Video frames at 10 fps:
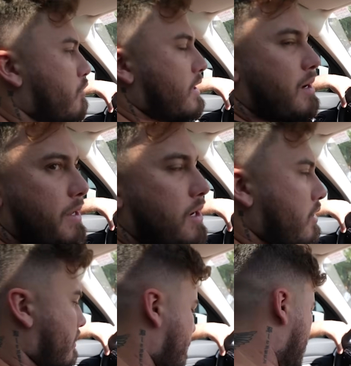eu vou ligar pra ele
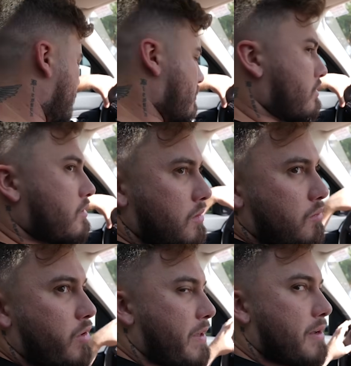agora, falando isso. Ah, tá.
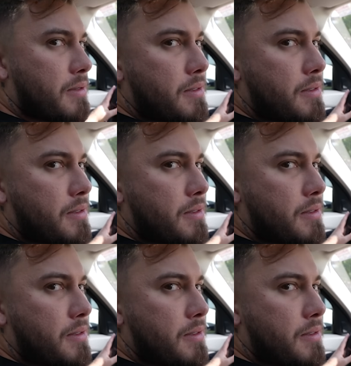Bora.